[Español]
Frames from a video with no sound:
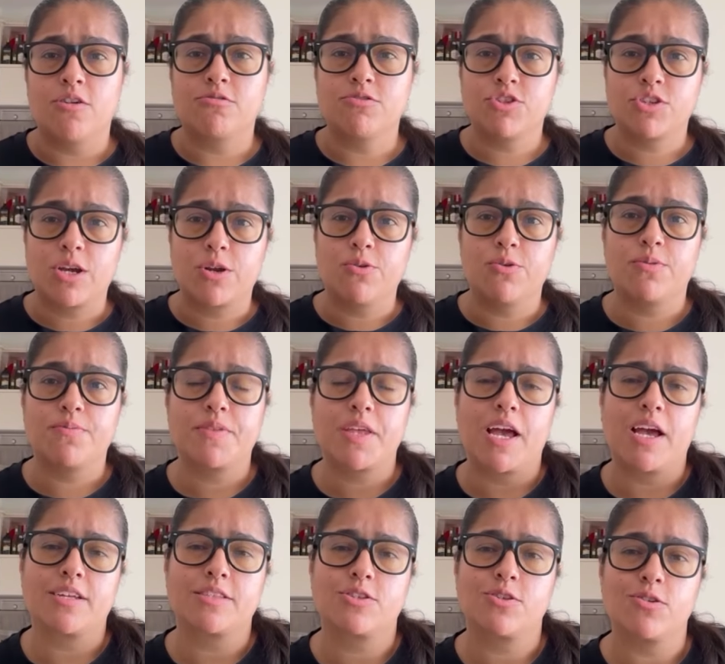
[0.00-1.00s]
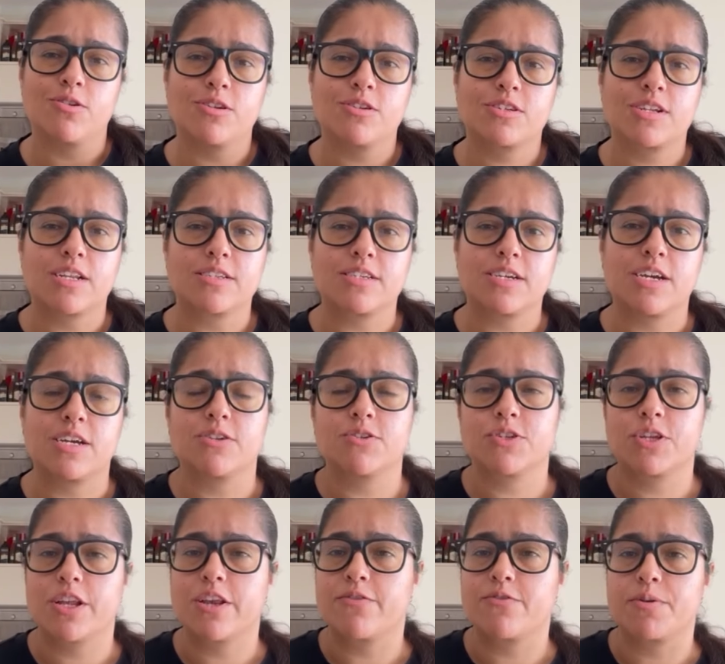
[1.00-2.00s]
Un saludo a todos los clasiqueros
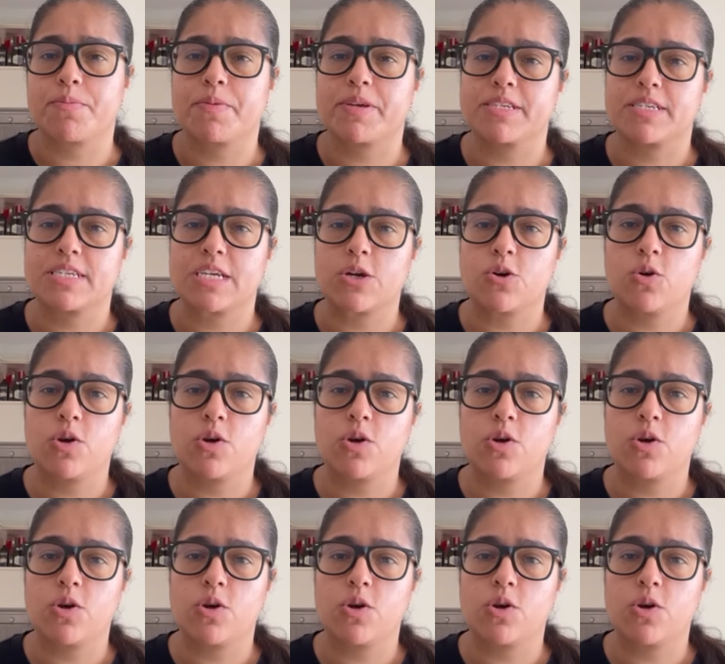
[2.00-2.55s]
del FPC,